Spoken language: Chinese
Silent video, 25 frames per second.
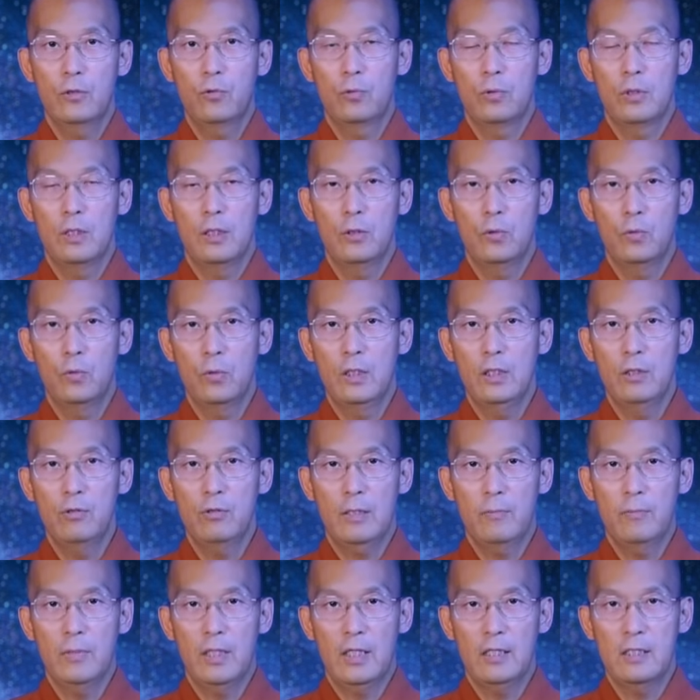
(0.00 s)
苦的努力
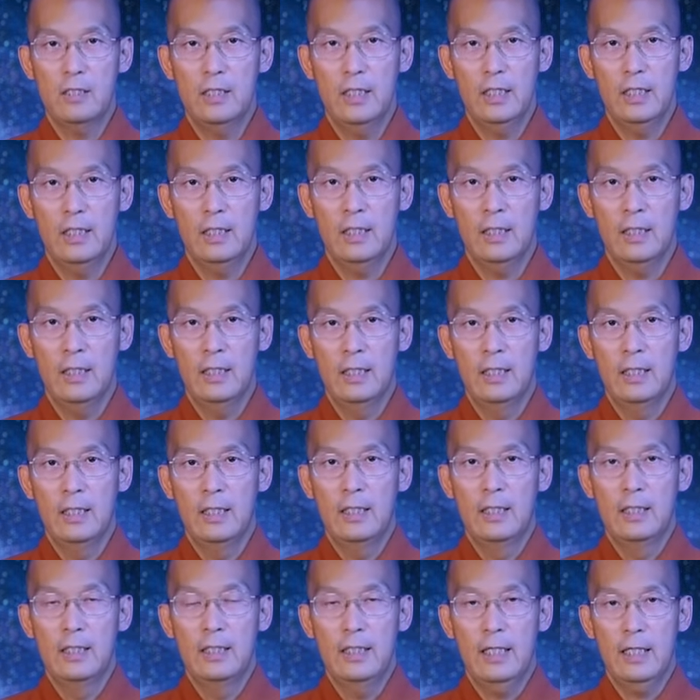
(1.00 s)
赚不到钱，
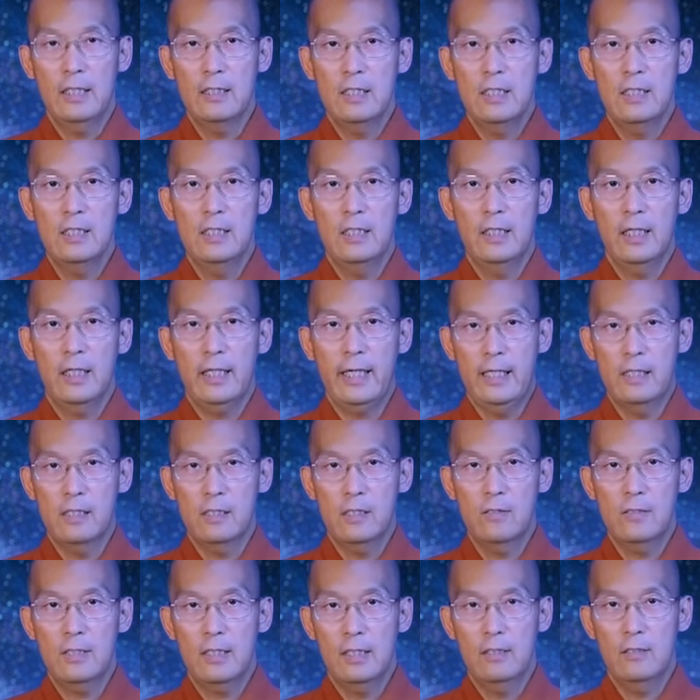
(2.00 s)
然后自己的感
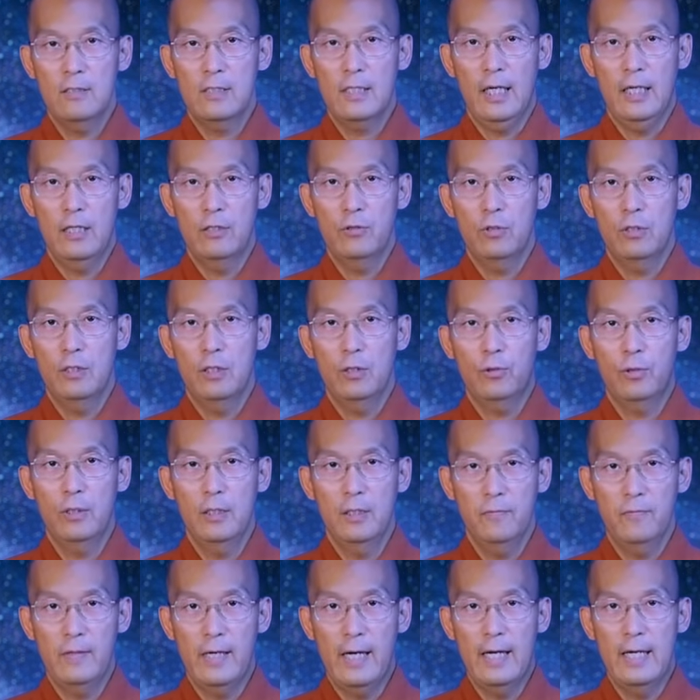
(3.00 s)
受上又常常觉得
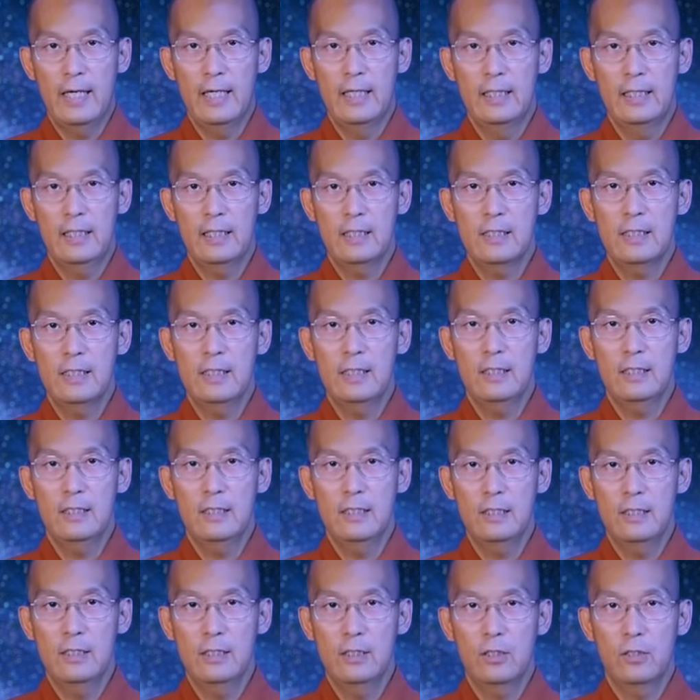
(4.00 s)
匮乏，然后自己的
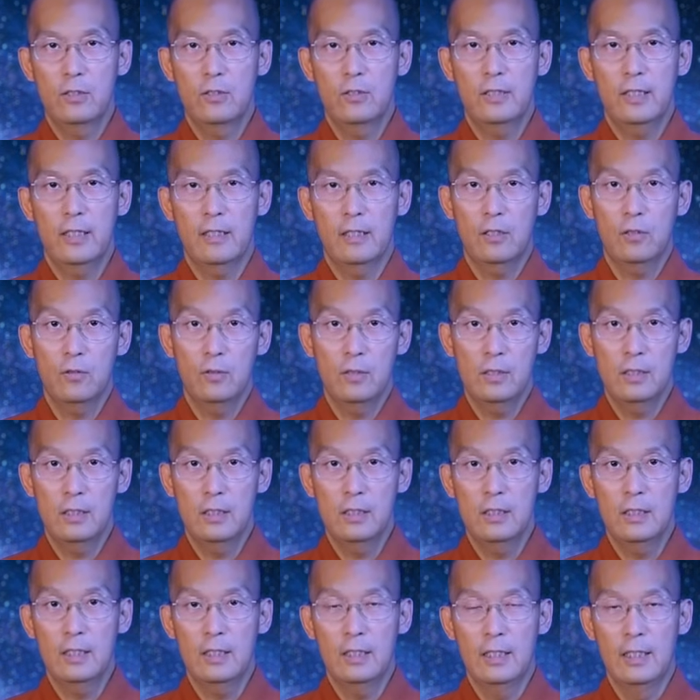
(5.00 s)
习性又有想偷的
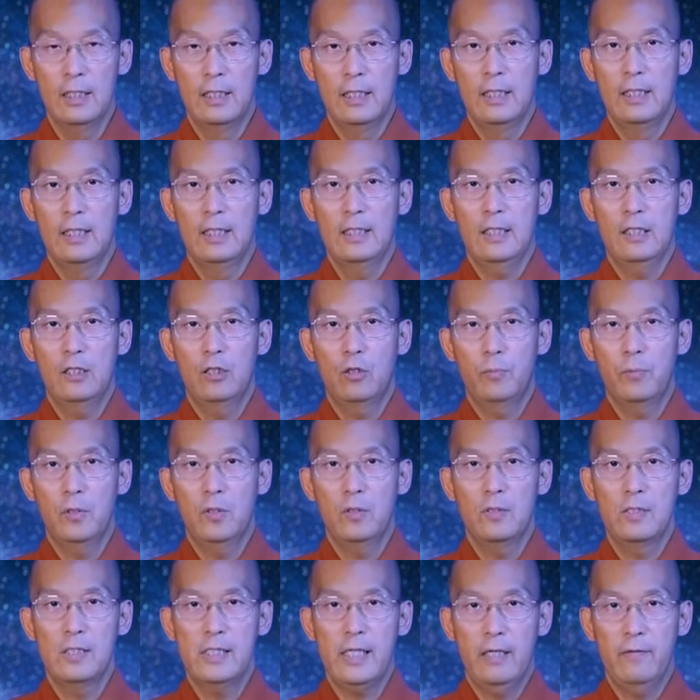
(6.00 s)
习性，那容不
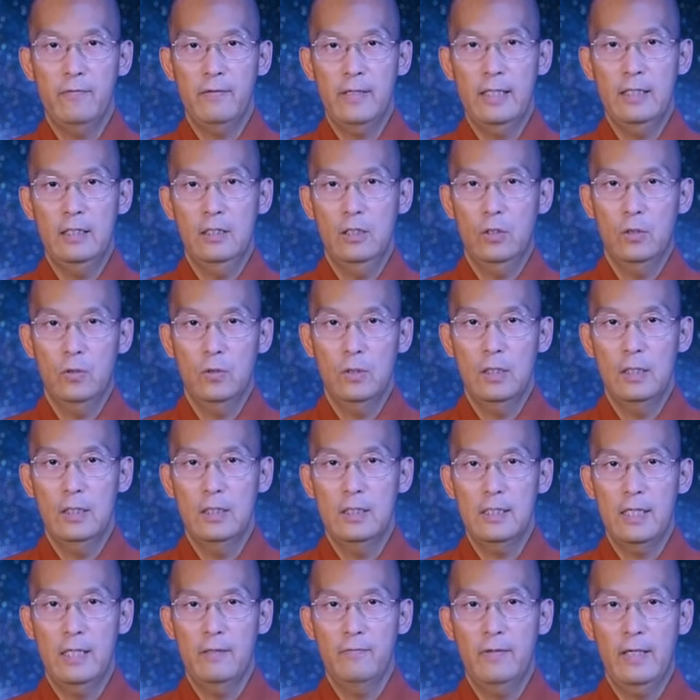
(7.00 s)
容易再犯？容易
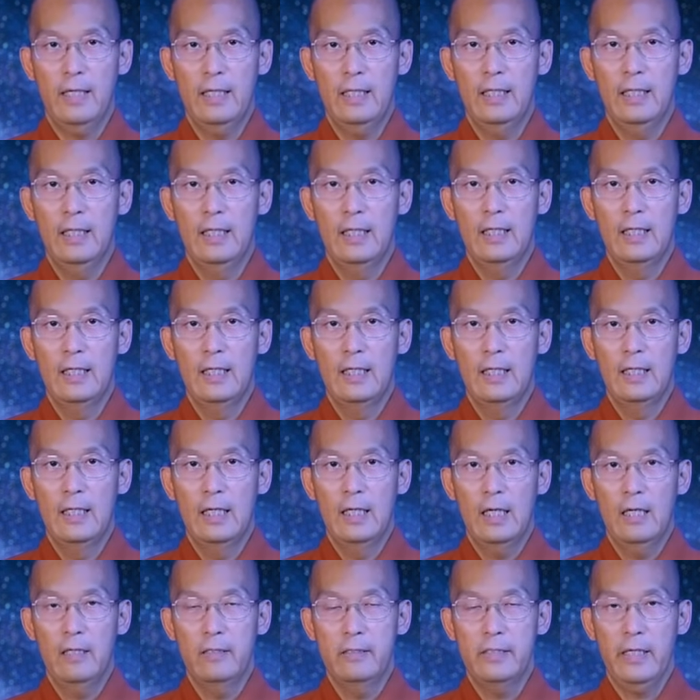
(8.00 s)
再犯，
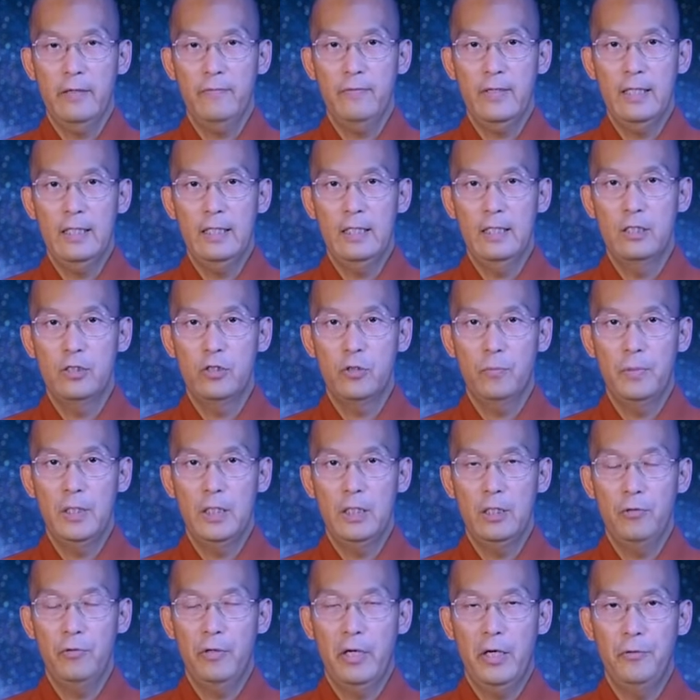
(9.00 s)
啊，再犯业就
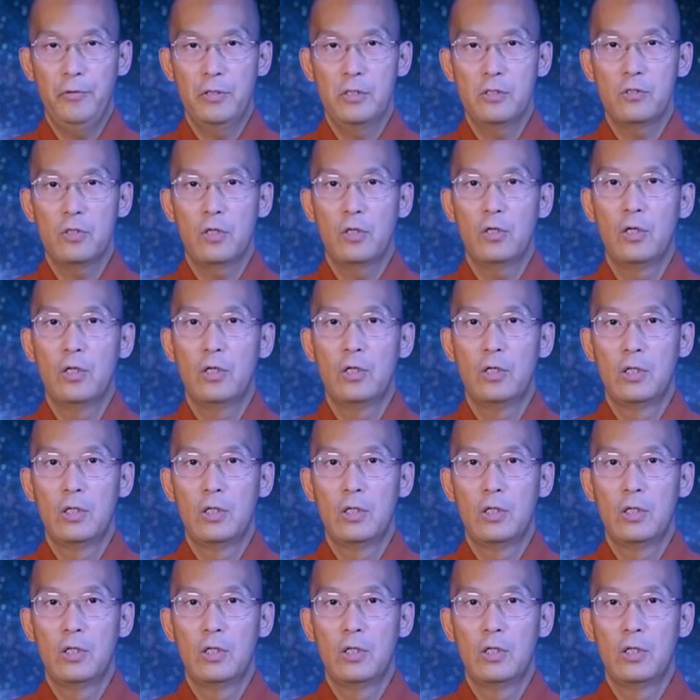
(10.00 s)
变得越来越重，